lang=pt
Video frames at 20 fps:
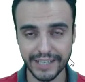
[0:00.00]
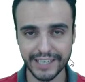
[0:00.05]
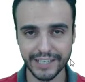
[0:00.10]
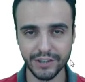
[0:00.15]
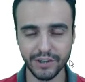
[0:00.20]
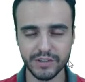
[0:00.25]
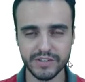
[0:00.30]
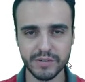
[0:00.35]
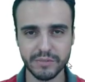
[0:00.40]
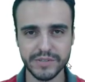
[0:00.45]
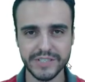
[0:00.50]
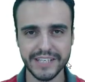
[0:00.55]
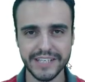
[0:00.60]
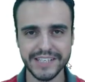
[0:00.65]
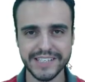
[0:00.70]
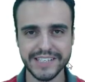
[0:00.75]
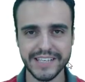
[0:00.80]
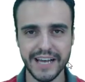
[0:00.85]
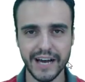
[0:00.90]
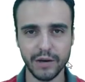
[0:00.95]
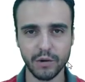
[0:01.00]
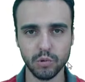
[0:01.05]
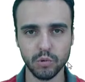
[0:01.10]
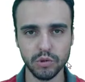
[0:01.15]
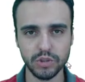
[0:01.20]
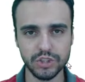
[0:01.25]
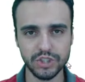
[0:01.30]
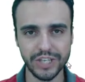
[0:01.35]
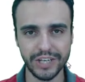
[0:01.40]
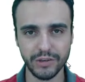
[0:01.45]
e nós vamos iniciar
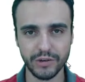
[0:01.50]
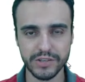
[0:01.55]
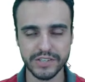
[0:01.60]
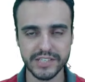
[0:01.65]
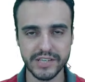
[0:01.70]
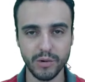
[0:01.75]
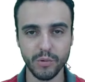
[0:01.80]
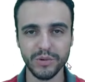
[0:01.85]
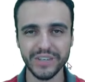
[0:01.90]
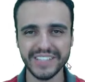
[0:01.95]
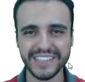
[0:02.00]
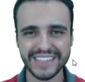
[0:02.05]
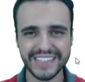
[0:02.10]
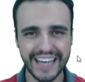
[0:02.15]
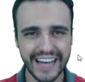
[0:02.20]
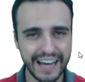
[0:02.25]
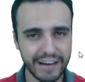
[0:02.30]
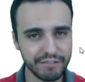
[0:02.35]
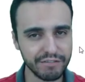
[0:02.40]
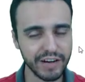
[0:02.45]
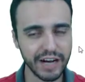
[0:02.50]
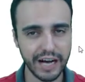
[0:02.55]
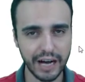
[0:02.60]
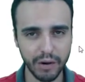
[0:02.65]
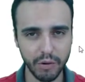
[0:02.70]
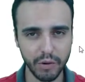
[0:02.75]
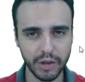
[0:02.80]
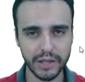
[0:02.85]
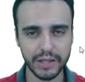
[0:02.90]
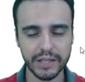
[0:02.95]
hoje a nossa oitava
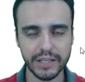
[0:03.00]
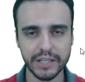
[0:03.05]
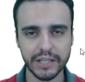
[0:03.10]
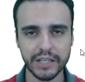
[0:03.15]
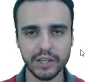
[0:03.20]
aula